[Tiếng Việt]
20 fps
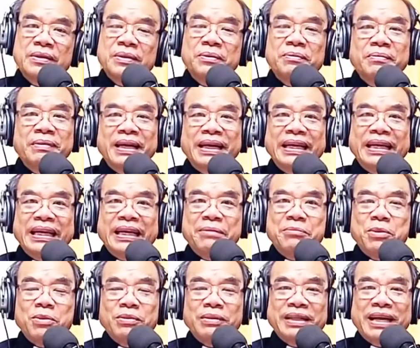Hôm nay ngày
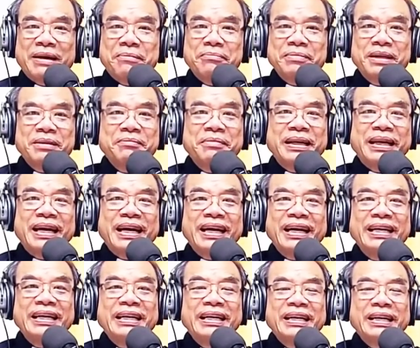8 tháng
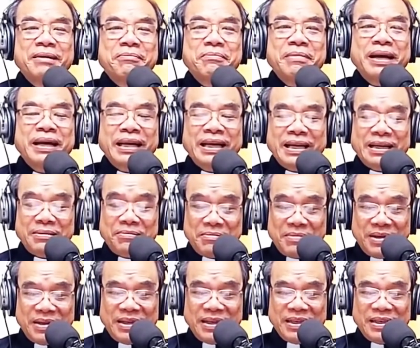12 năm
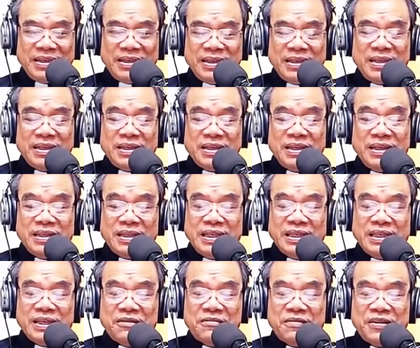2010, Đức
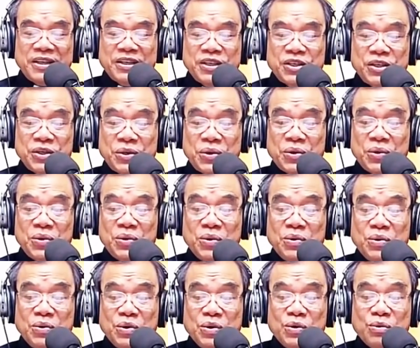Thánh Cha
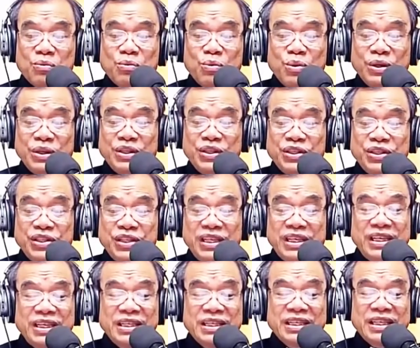Francisco muốn
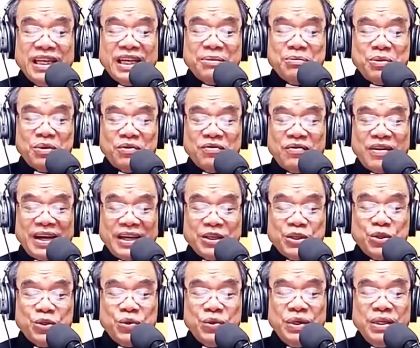chia sẻ một vài
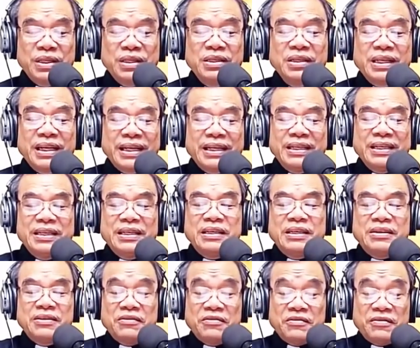suy tư cá
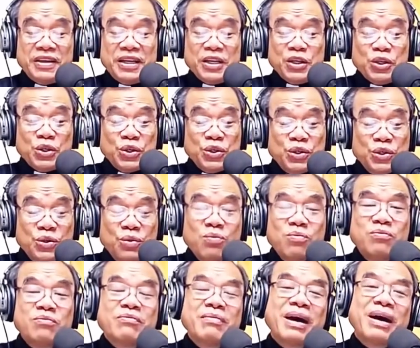nhân về
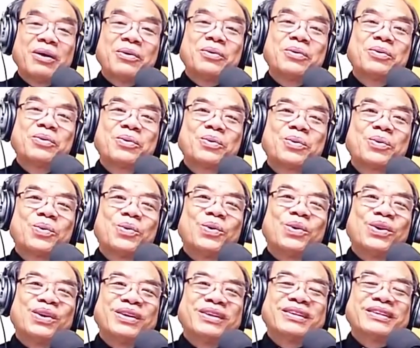dung mạo
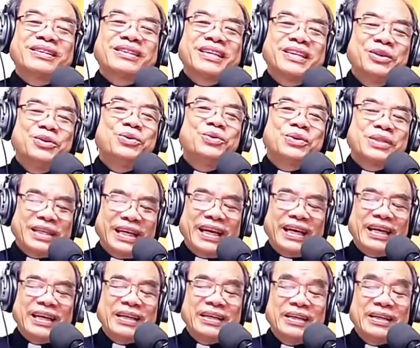của Thánh Du Xe.